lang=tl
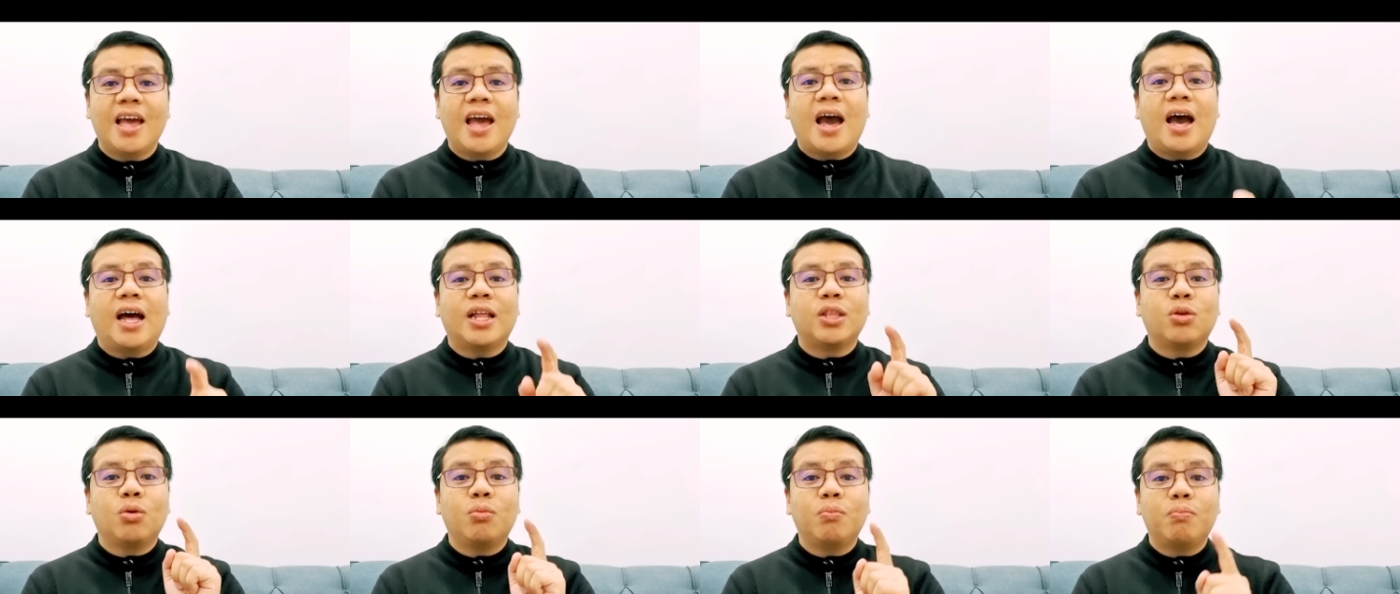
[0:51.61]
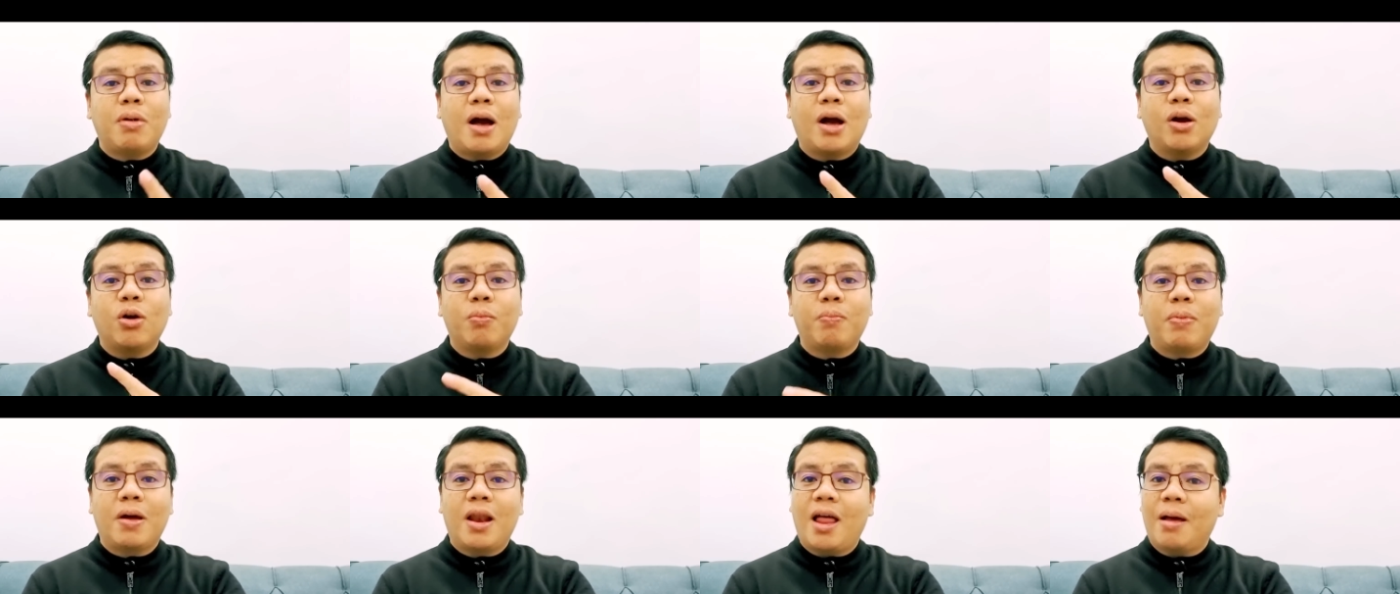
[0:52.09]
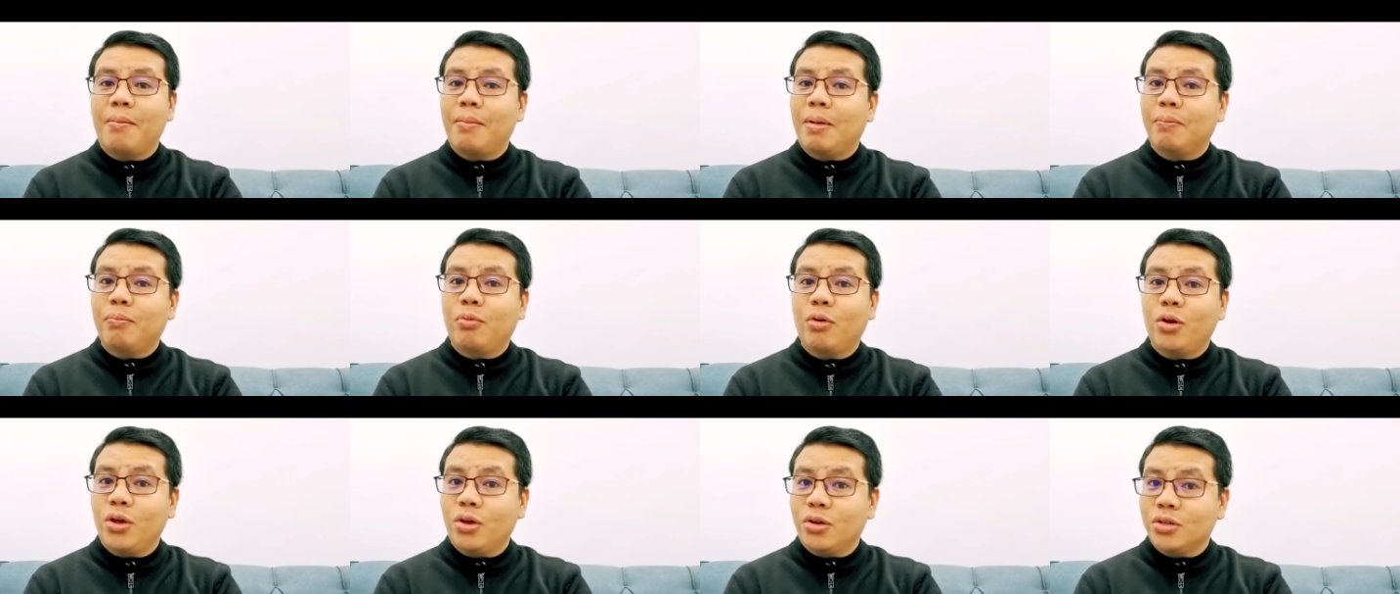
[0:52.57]
At kung bago pa
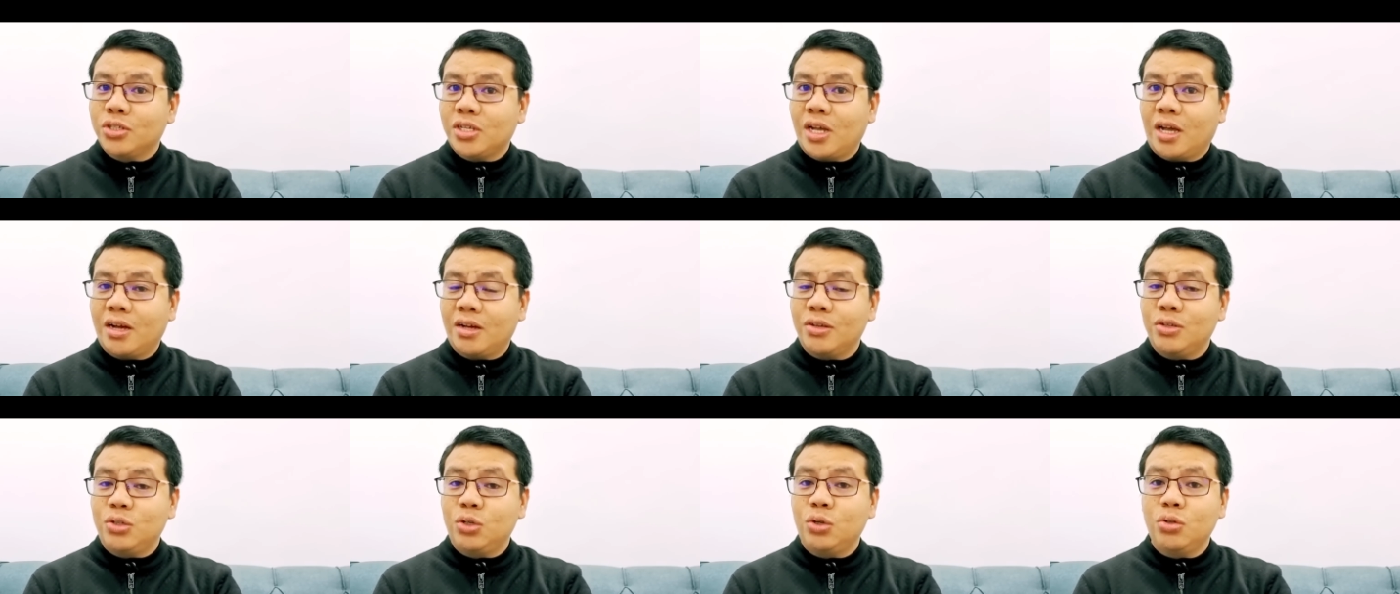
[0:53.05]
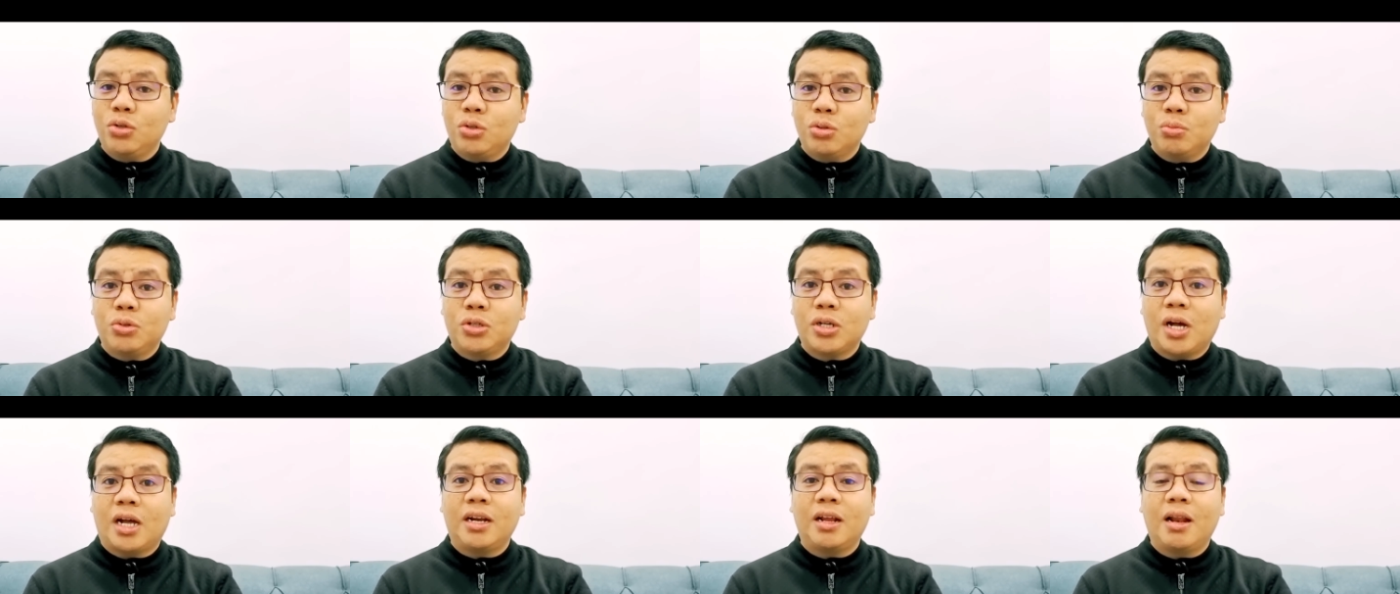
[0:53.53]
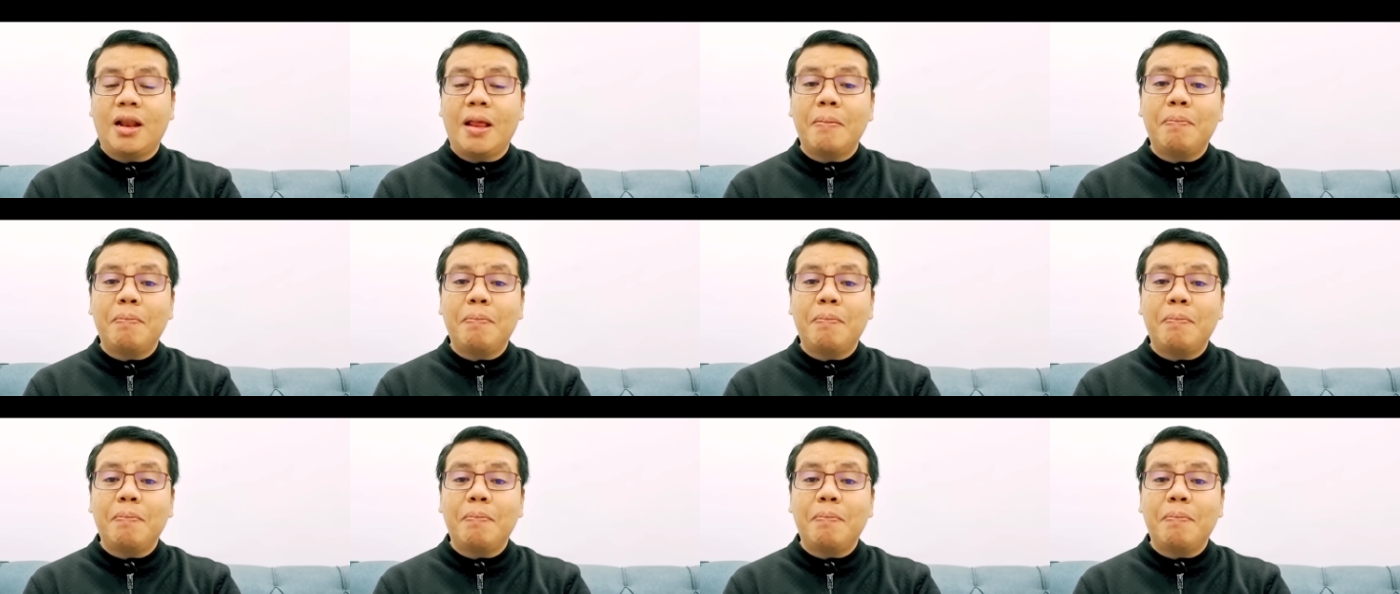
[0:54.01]
lamang po ikaw sa aking YouTube channel,